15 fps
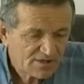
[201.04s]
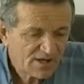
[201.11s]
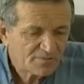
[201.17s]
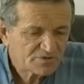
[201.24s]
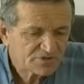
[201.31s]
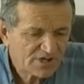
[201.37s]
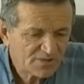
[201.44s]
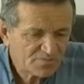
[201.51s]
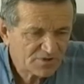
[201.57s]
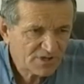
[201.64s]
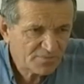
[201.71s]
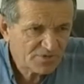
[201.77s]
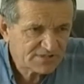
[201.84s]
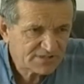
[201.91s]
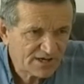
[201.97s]
Там жалобы
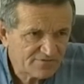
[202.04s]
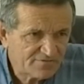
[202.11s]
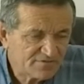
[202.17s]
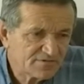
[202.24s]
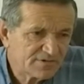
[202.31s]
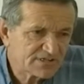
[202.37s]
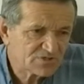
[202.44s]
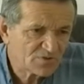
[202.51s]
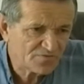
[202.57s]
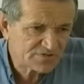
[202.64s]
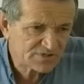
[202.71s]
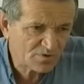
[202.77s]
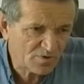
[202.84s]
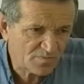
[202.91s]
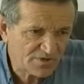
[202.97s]
написали в
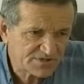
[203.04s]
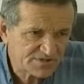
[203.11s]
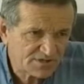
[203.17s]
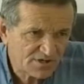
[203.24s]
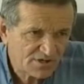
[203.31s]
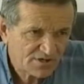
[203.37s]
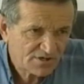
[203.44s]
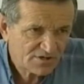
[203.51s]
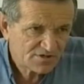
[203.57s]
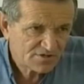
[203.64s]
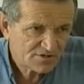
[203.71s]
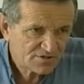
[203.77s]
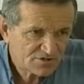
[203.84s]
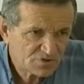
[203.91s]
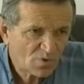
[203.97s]
Ростовской области.
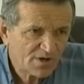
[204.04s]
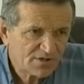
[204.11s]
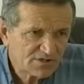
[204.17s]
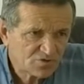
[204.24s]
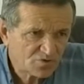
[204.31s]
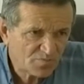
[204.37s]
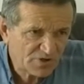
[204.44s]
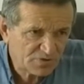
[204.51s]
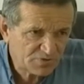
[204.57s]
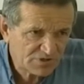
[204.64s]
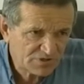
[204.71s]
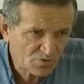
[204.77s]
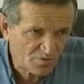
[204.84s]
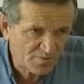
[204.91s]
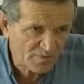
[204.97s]
101 рубль у
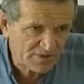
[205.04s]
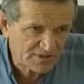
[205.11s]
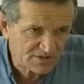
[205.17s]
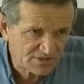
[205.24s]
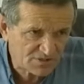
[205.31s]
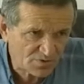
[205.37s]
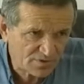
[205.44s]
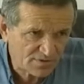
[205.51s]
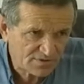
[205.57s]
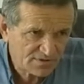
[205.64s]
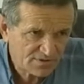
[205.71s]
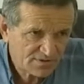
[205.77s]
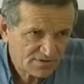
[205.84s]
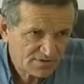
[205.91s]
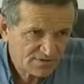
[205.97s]
них кубометр стоил.
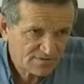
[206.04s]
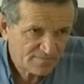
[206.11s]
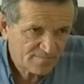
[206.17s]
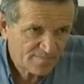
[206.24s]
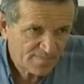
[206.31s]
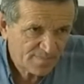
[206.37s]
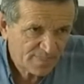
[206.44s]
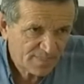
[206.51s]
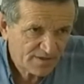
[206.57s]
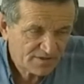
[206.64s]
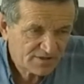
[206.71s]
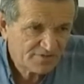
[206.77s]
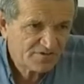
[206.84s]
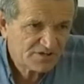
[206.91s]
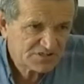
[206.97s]

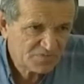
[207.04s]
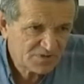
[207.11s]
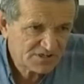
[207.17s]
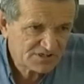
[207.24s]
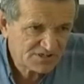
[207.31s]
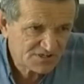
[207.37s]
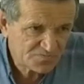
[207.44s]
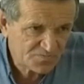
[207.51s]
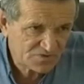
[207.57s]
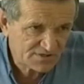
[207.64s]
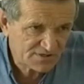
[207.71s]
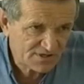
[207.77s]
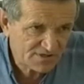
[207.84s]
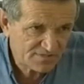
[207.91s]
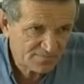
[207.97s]
До 80
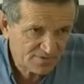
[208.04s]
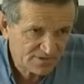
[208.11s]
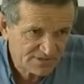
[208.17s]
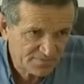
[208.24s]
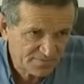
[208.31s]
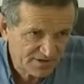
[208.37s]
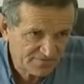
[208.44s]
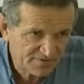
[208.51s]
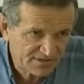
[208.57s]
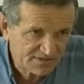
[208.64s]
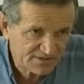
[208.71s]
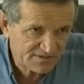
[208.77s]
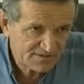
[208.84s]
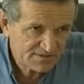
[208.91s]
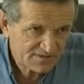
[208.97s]
спустили после
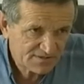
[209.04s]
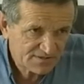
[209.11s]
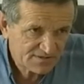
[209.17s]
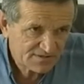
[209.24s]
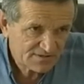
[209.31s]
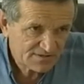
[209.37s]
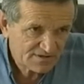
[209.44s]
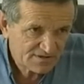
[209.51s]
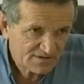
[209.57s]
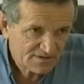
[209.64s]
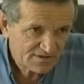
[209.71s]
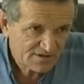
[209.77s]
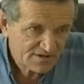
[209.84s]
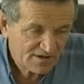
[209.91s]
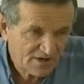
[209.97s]
проверки.
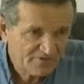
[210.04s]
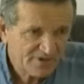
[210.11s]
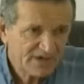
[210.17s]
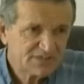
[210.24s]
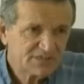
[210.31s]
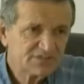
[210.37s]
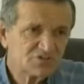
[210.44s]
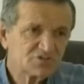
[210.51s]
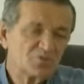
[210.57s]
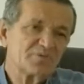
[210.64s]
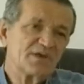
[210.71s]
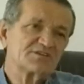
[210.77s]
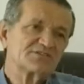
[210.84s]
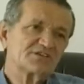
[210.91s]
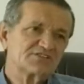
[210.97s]
А вы хотите,
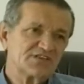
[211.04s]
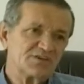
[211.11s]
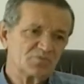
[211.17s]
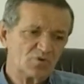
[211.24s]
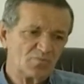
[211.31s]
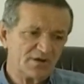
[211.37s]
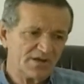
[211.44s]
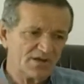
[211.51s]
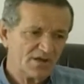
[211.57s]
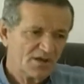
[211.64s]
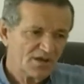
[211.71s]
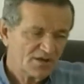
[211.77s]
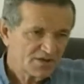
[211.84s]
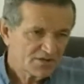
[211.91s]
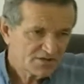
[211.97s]
чтобы я за 7
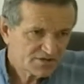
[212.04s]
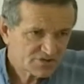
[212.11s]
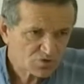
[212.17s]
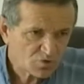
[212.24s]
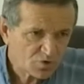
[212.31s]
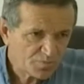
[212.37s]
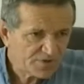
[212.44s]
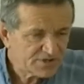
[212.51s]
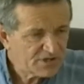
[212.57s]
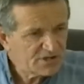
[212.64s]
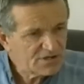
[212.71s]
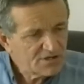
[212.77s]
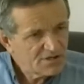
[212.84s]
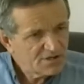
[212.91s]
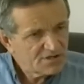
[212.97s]
рублей с
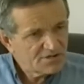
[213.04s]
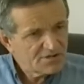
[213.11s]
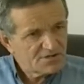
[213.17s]
глубины